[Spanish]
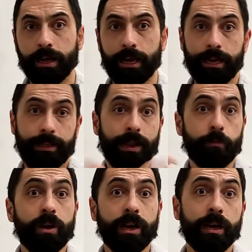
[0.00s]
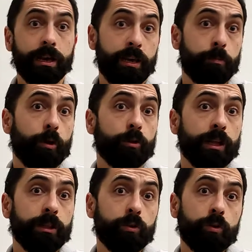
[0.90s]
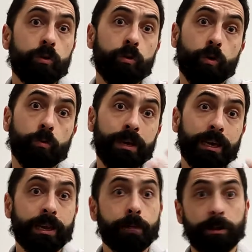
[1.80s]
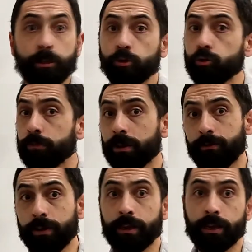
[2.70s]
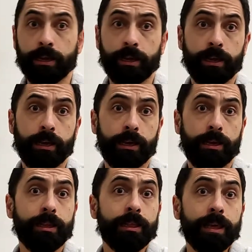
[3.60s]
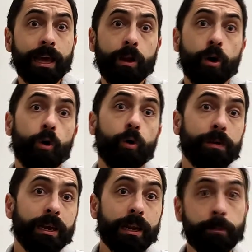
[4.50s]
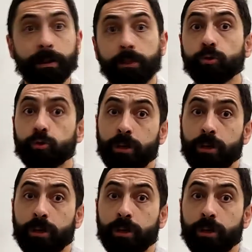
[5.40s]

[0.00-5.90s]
eh, de la muela y por lo tanto o bien ha perdido su perfil eh, inicial o bien ha perdido su